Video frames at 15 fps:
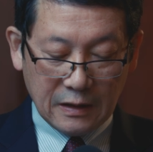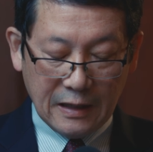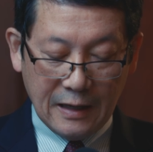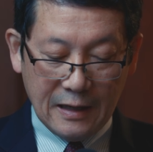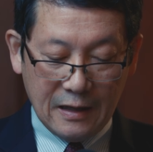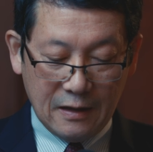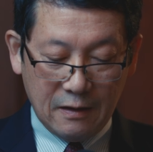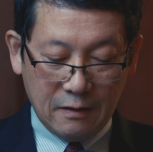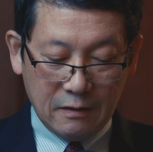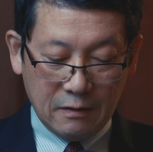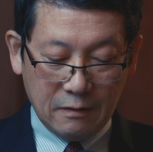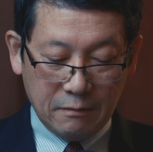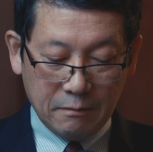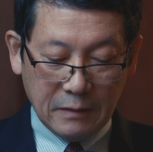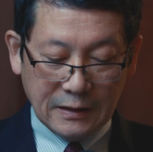変え、
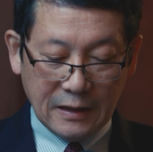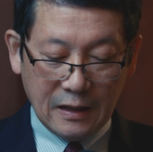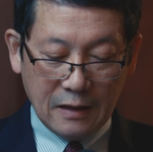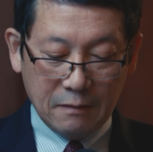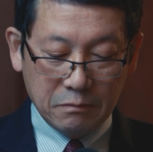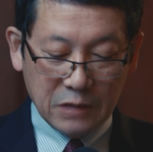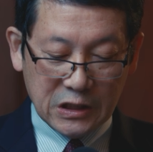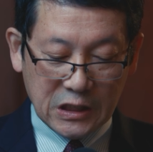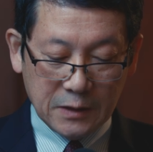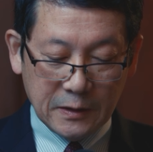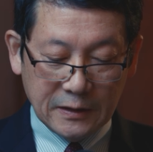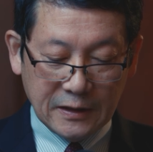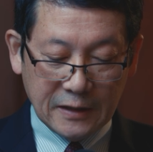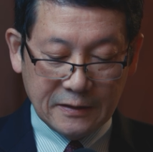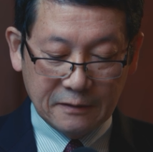また
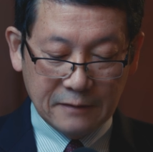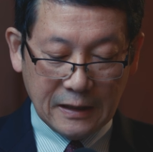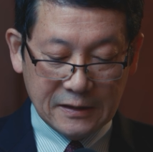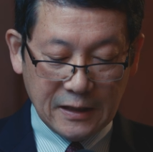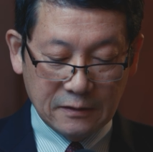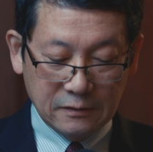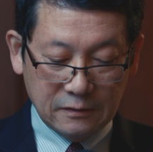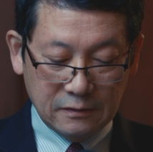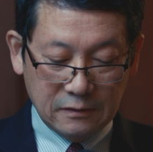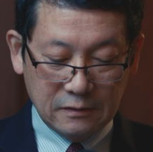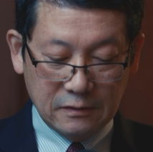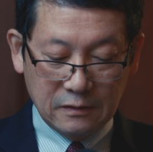導いていてくださる。